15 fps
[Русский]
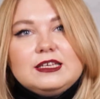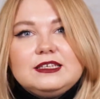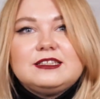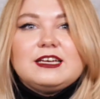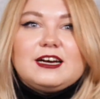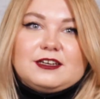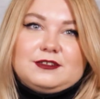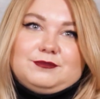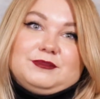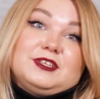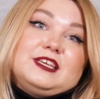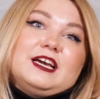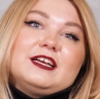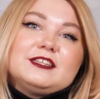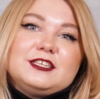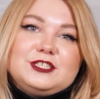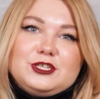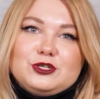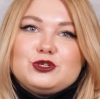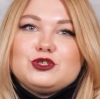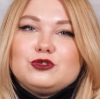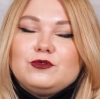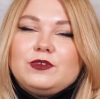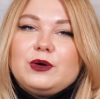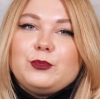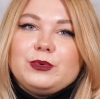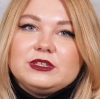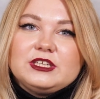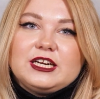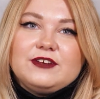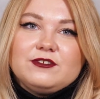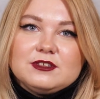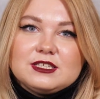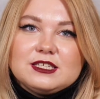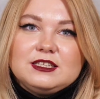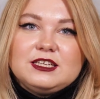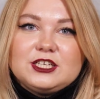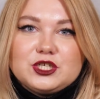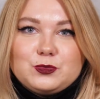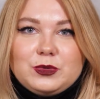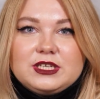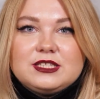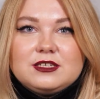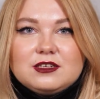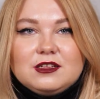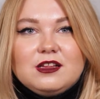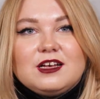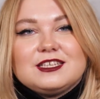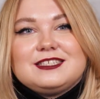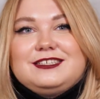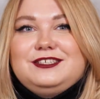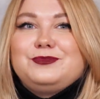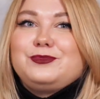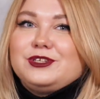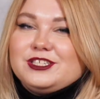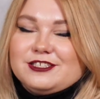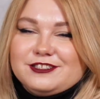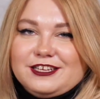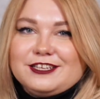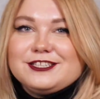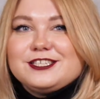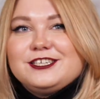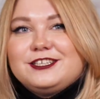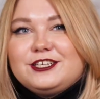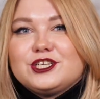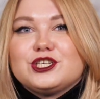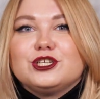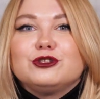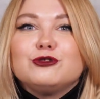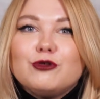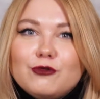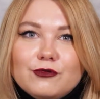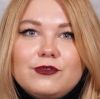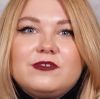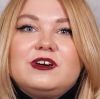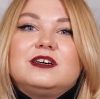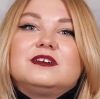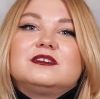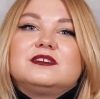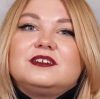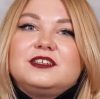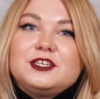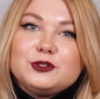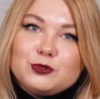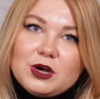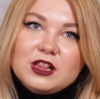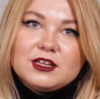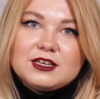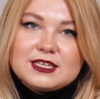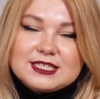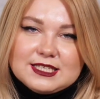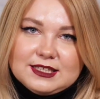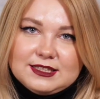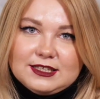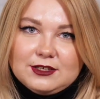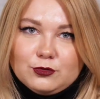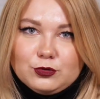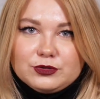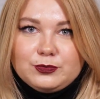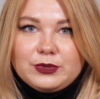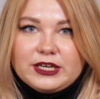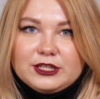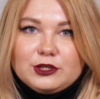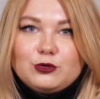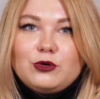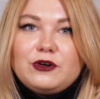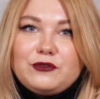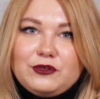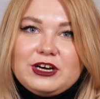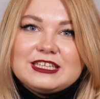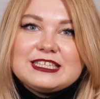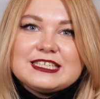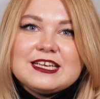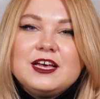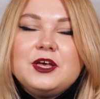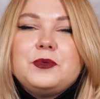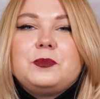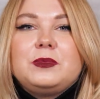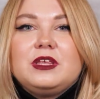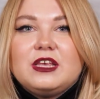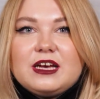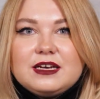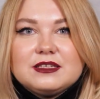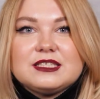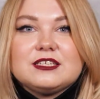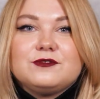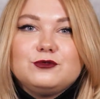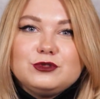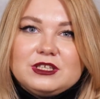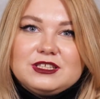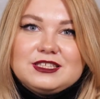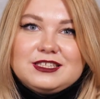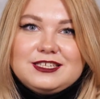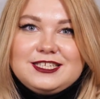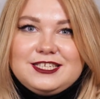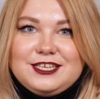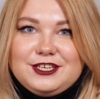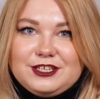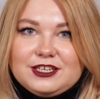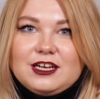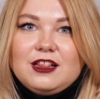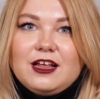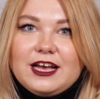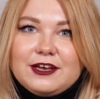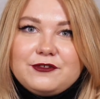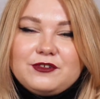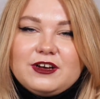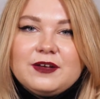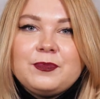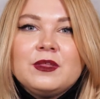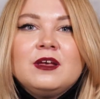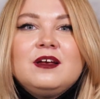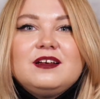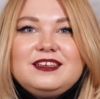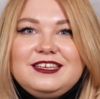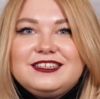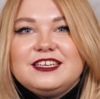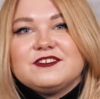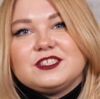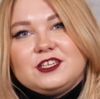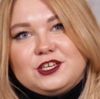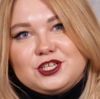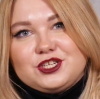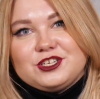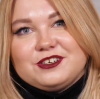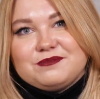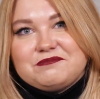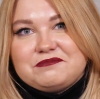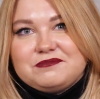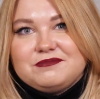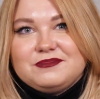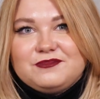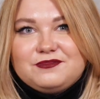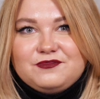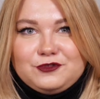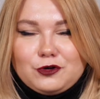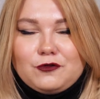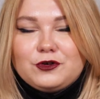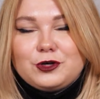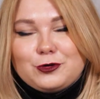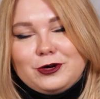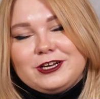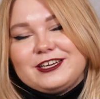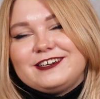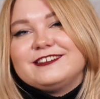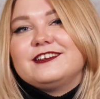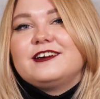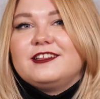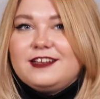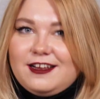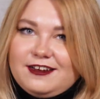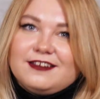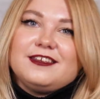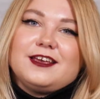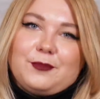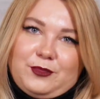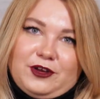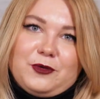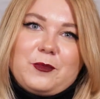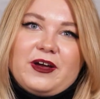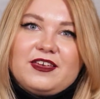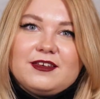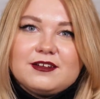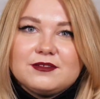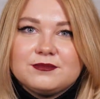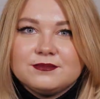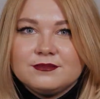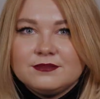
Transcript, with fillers: Итак, я надеюсь, что вам понравился наш мастер-класс и презентация нашего нового э, ритуала красоты от бренда Coafans. Меня зовут Анастасия Николаева и до встречи в новых роликах на канале «Я прихмахер».